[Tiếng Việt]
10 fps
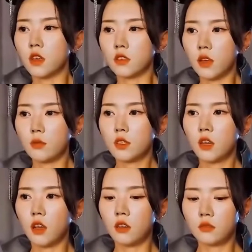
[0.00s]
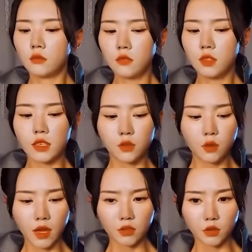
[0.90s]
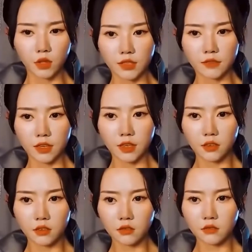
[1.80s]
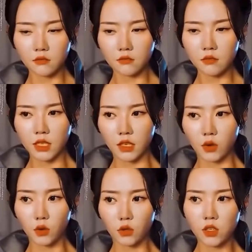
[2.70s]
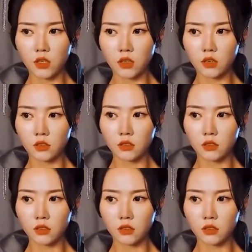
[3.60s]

thái tử này còn chưa biết chuyện thái tử sợ nhất thái tử phi à lần này hắn ăn hành ngập mặt